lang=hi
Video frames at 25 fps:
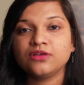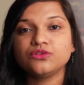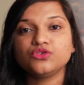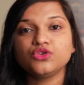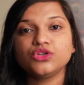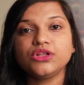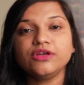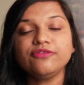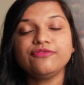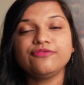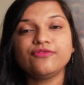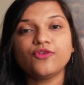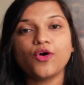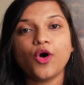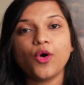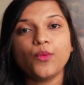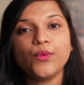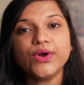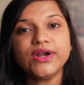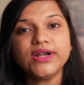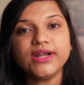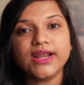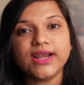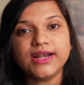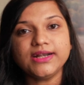सो द
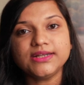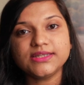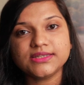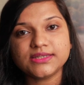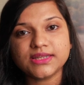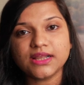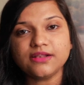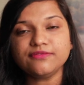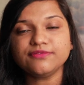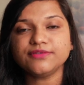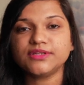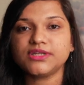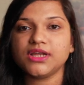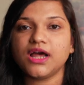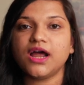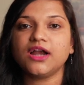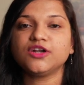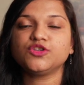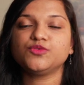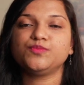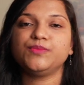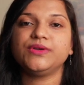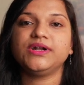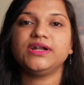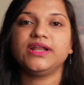फॉरवर्ड इट सेल्फ
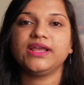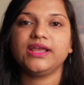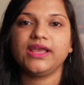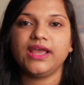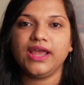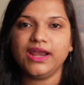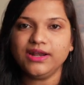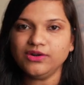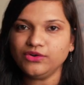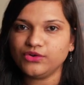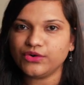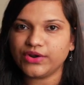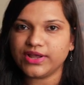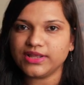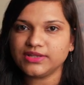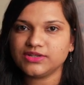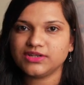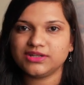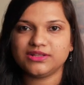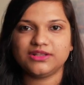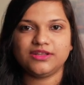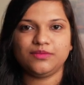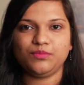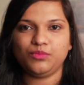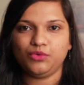स्टार्ट बिल्डिंग
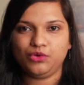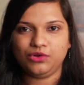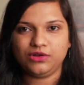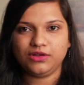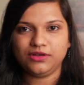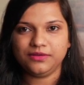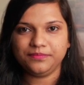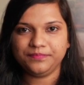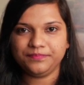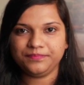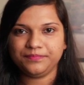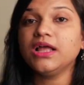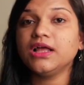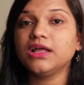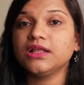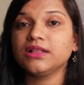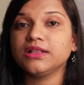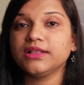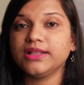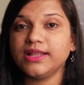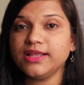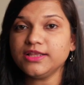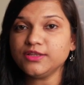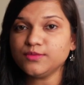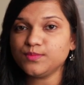इंटरेस्ट इन book.
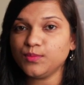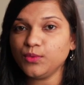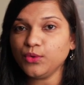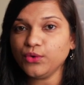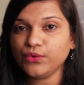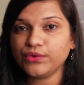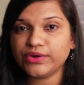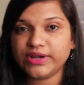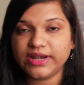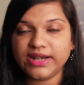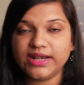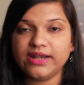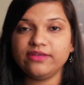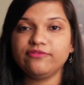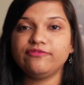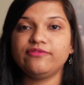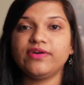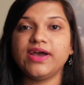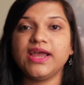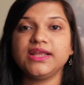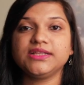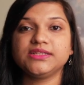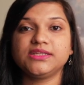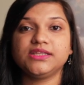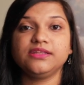This book
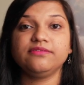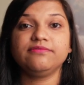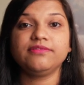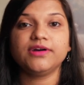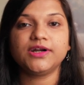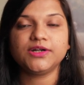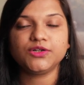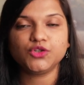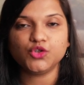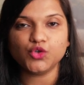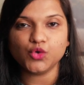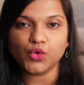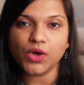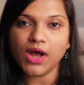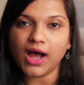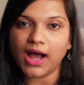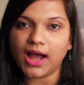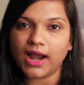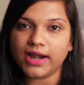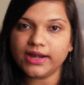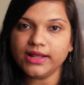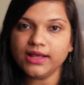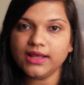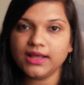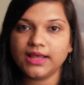redefines the
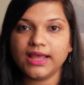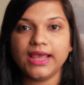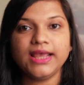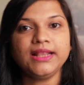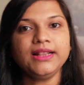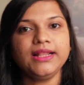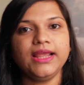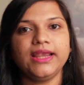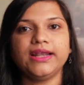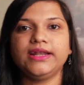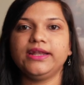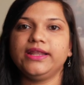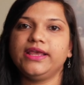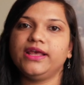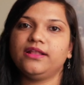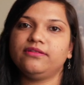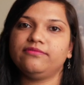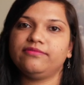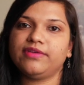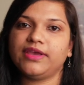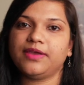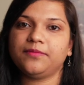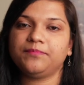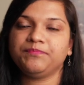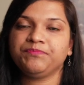जुगाड़ इन इंडियन
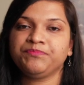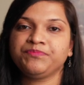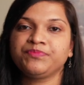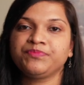वे